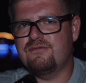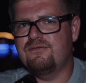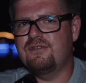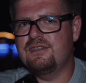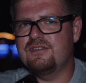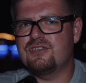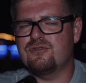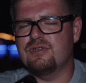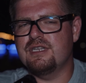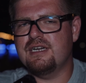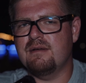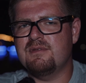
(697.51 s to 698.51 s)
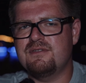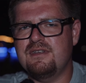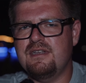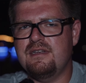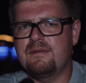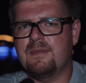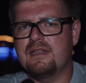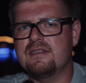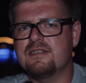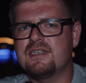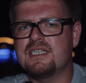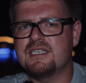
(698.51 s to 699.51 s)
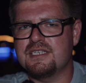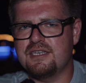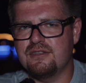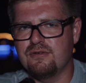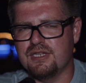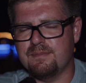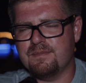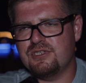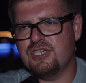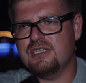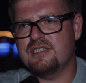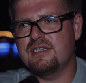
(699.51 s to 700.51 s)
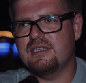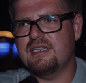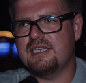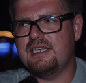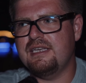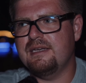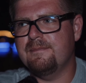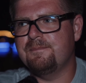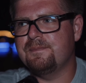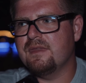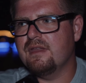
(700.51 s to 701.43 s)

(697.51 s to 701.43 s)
в инвестиционной хаб-сфере, это называется закидоном. Часто такие